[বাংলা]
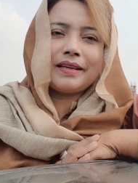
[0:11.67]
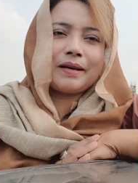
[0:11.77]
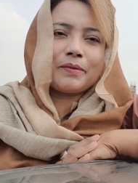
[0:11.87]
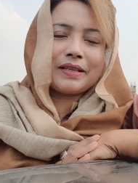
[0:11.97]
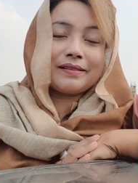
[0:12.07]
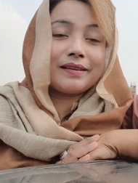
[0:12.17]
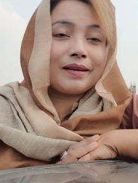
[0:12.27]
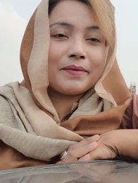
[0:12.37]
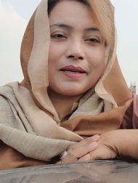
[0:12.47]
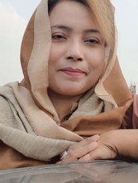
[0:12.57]
কেমন আছেন
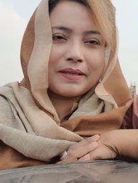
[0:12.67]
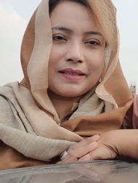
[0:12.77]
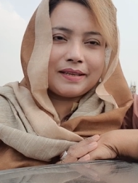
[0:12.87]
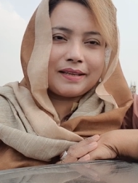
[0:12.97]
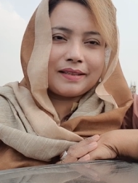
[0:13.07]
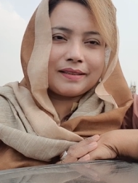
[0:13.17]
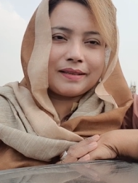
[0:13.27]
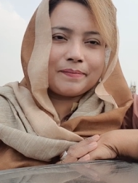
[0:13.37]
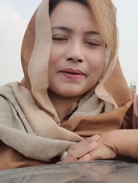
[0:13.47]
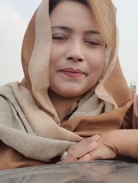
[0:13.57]
আমি আপনাদেরই
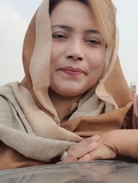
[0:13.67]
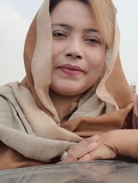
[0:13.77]
কান্তাপা